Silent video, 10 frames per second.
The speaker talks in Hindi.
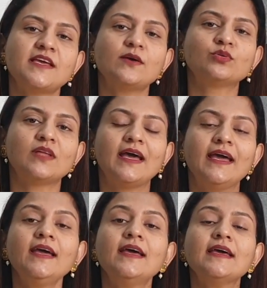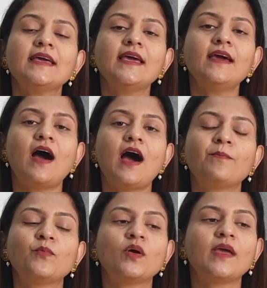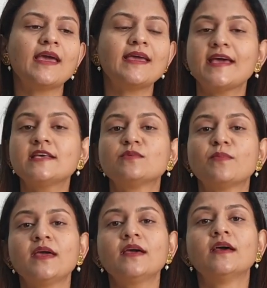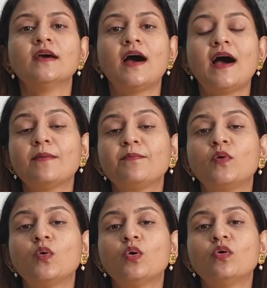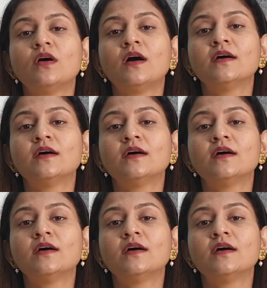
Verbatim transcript: ये होता है कि आपके केस में आपको